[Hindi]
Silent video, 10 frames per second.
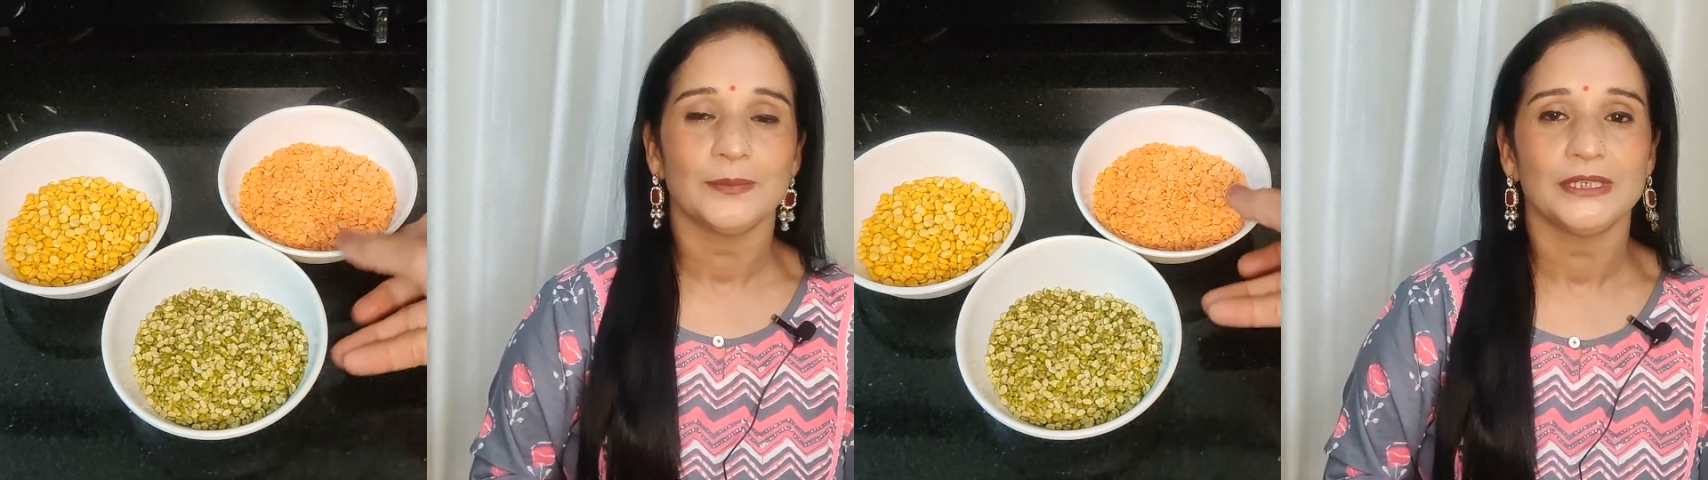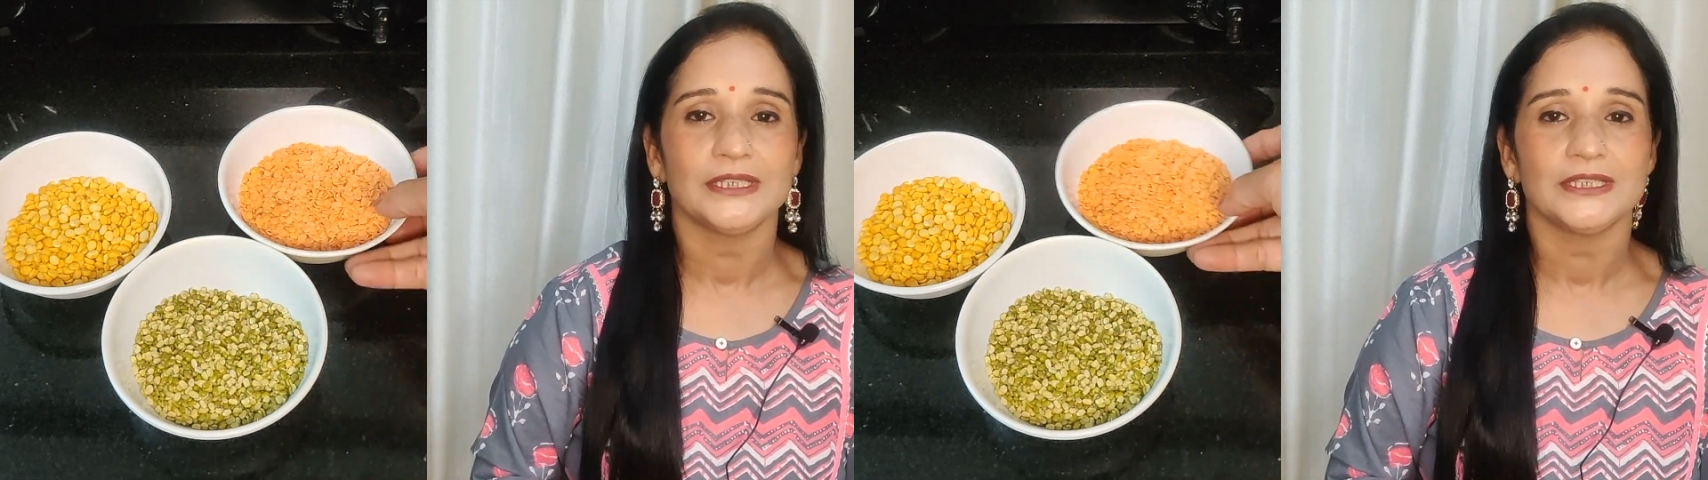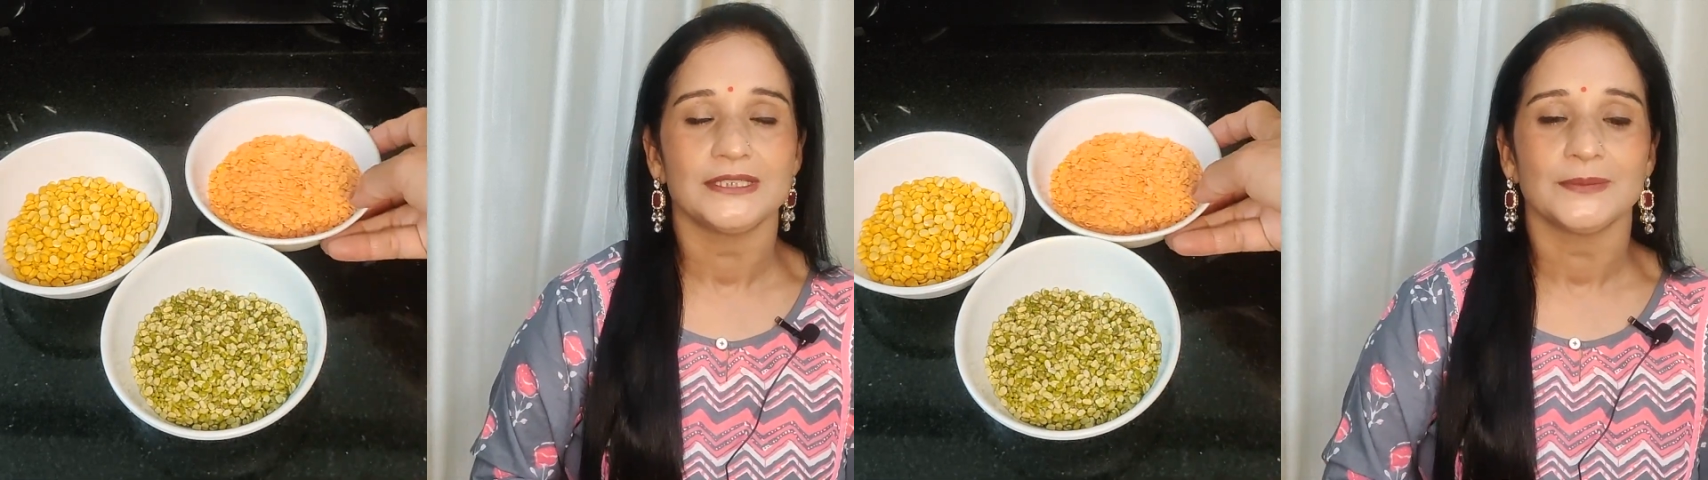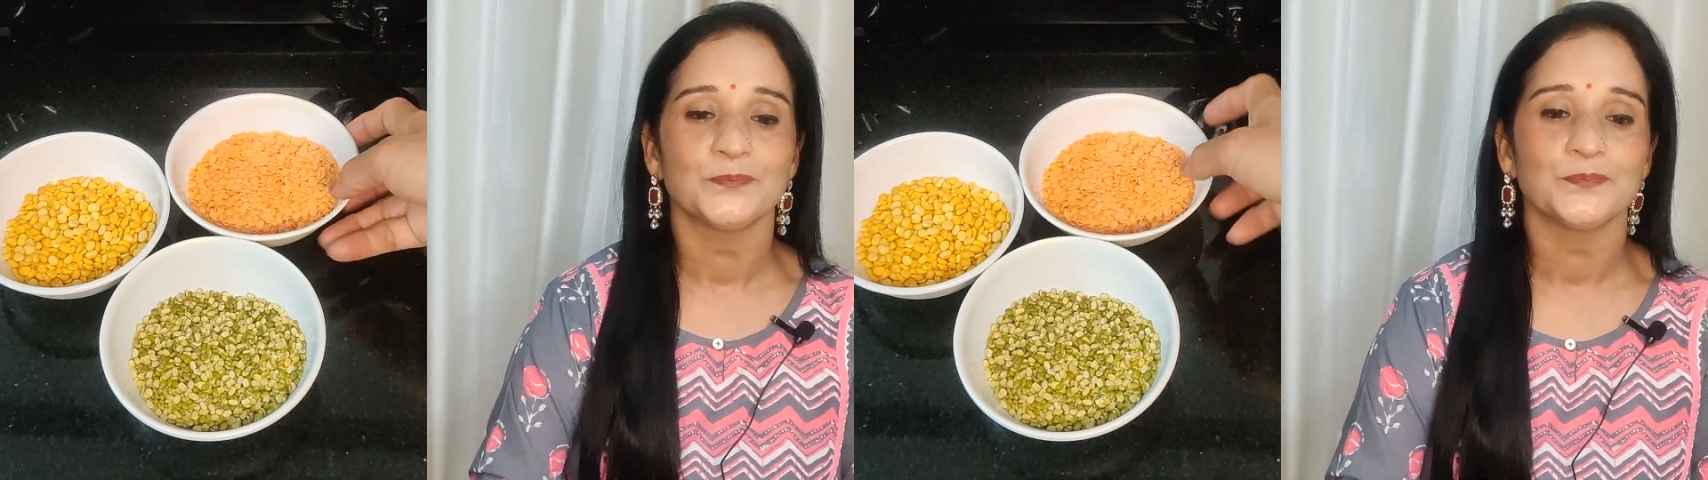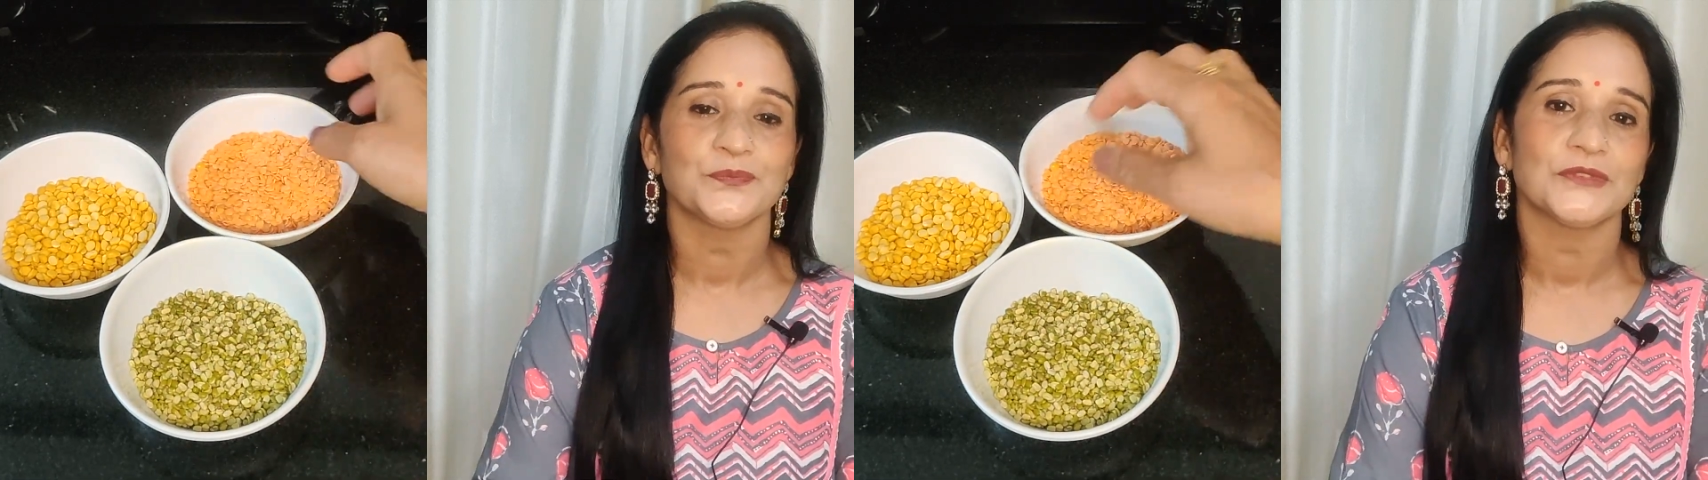आप ले लीजिए
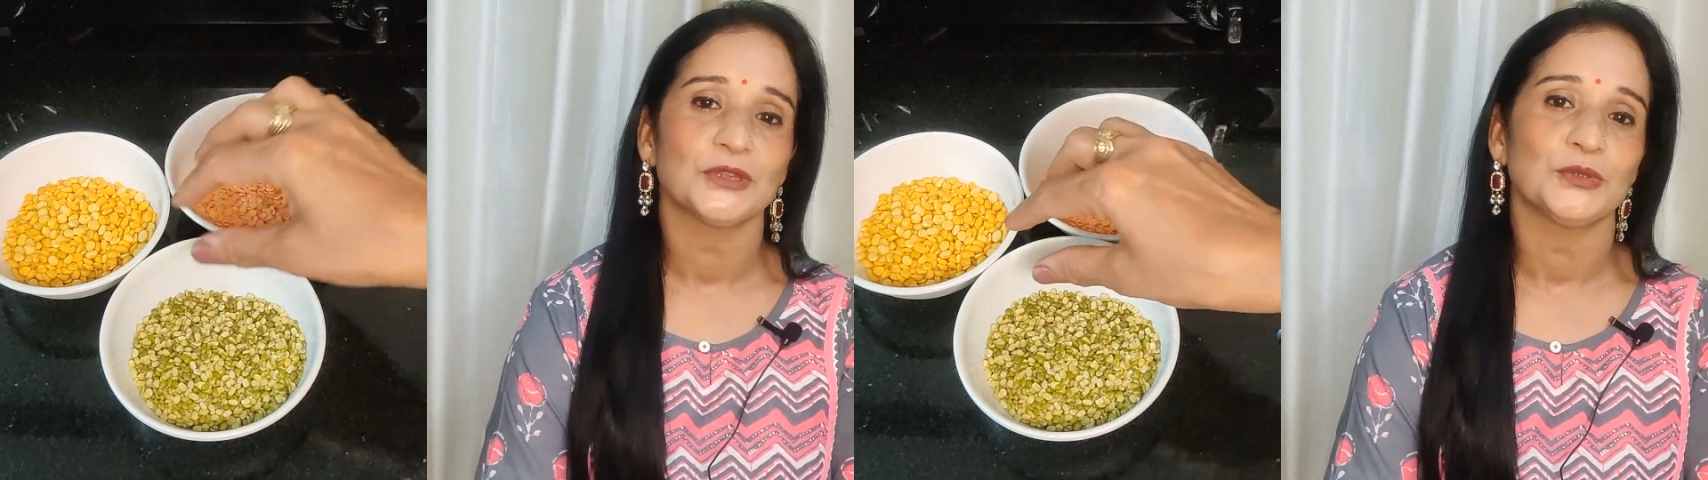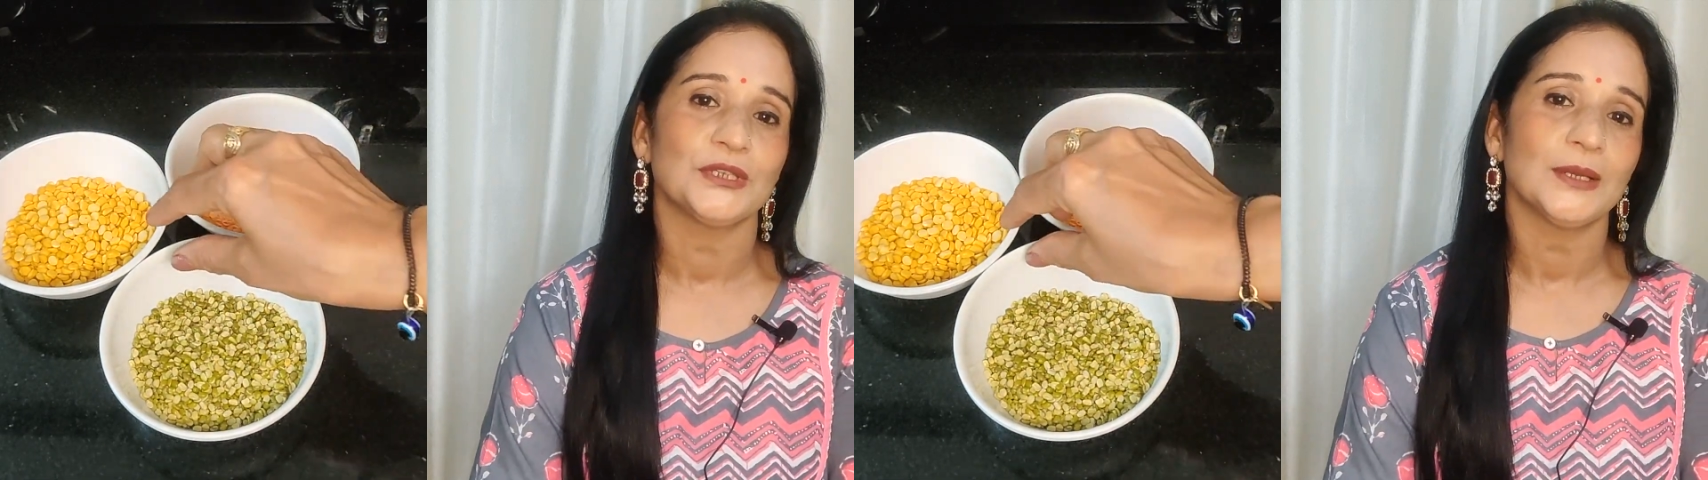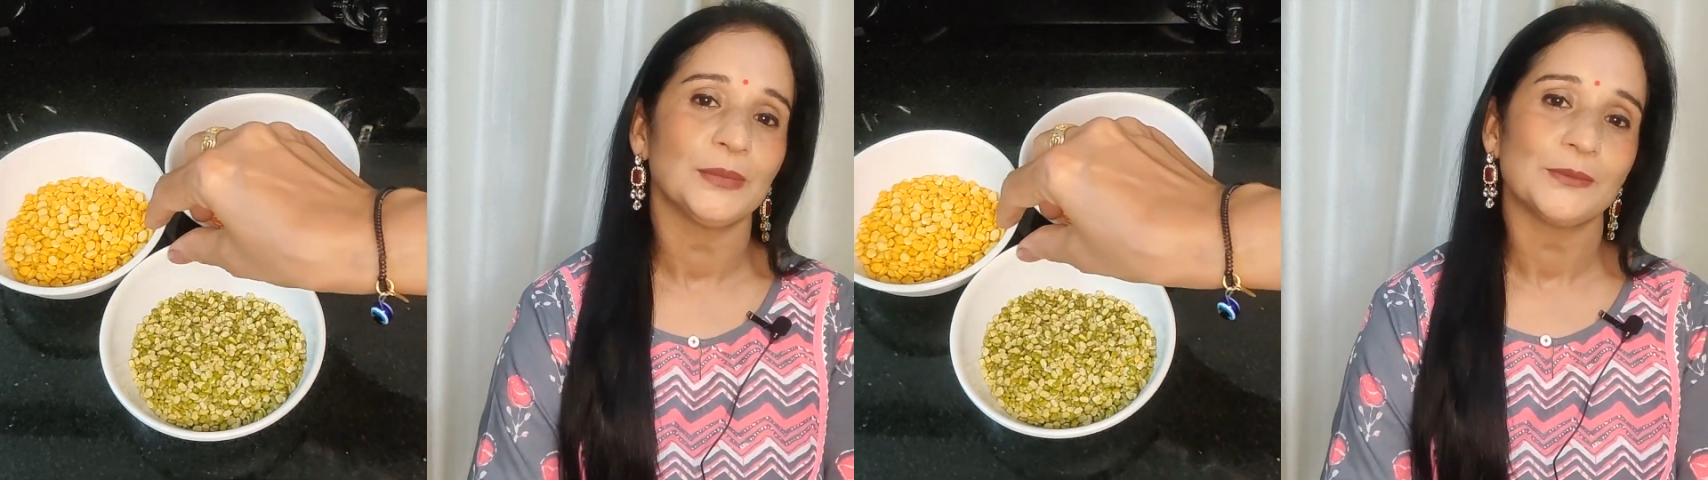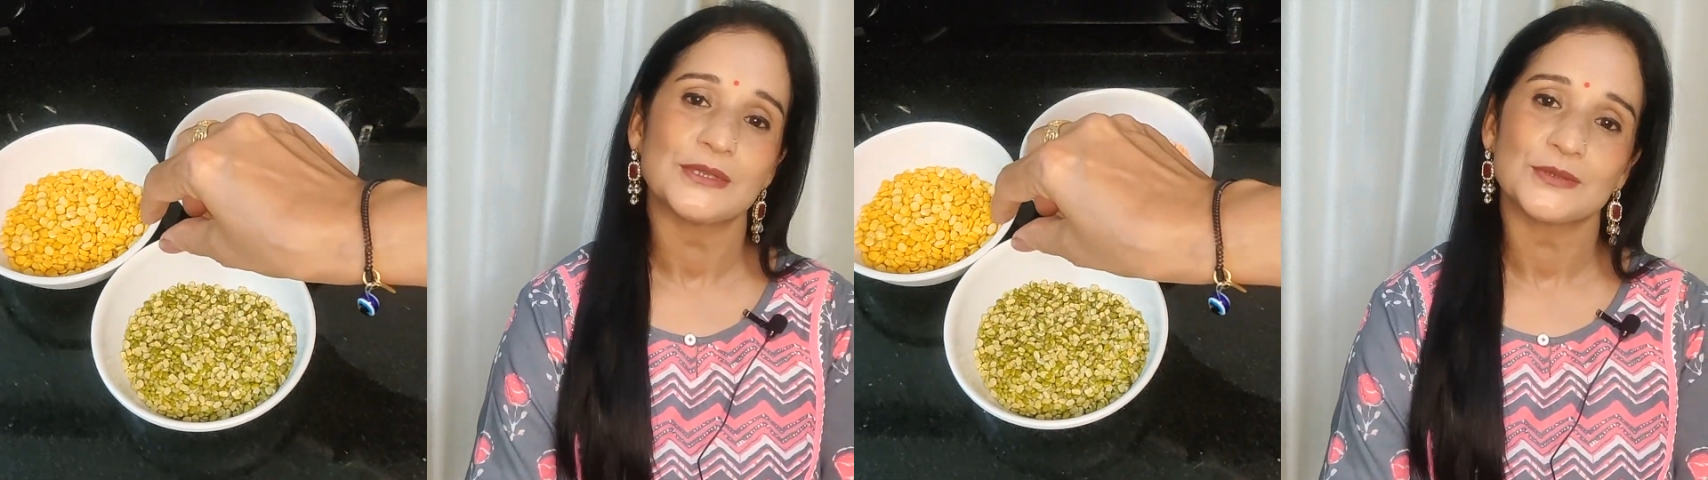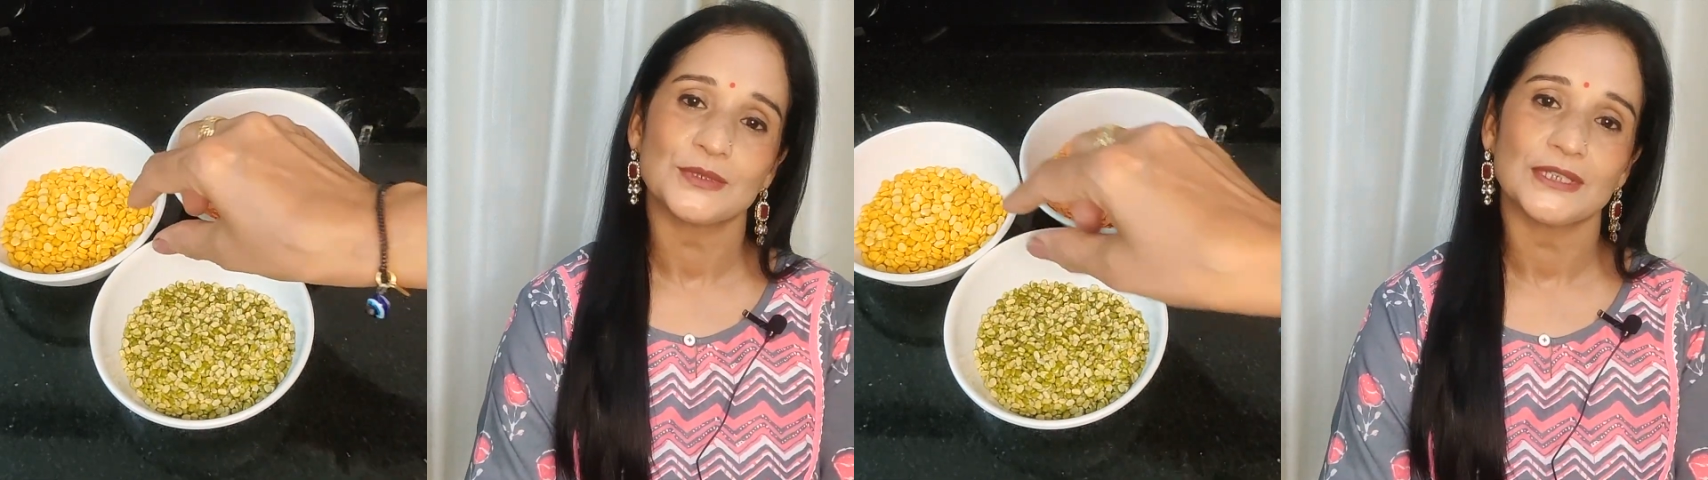तो यहाँ पर
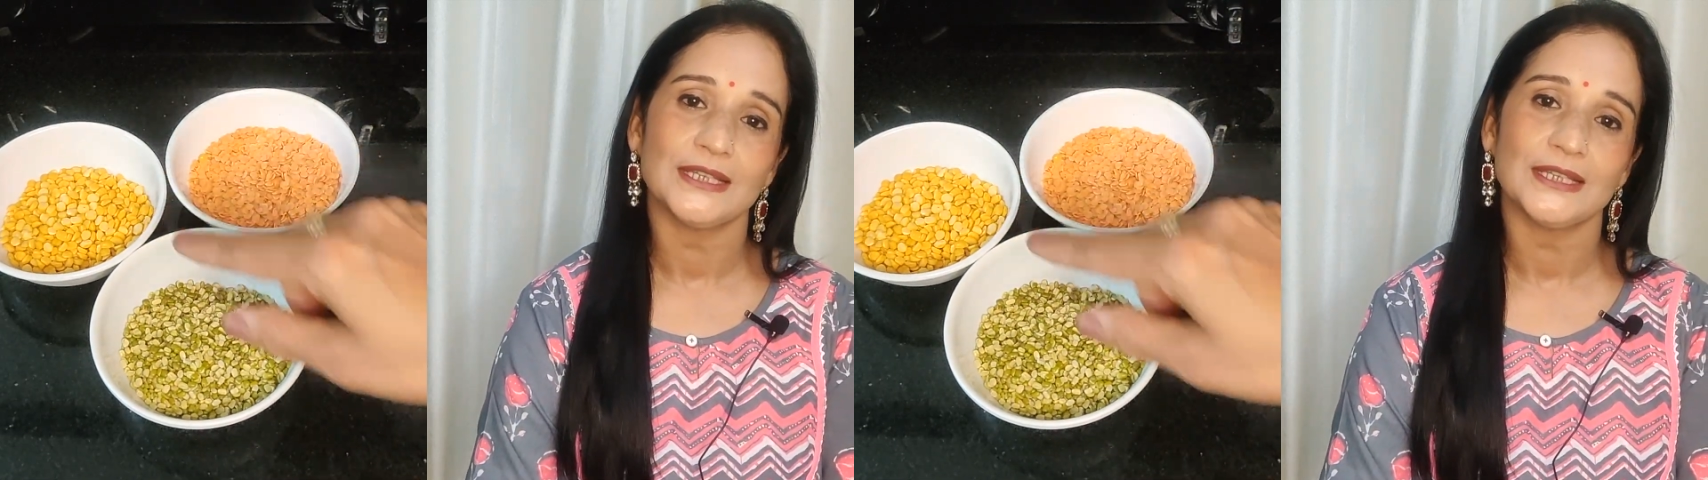मसूर की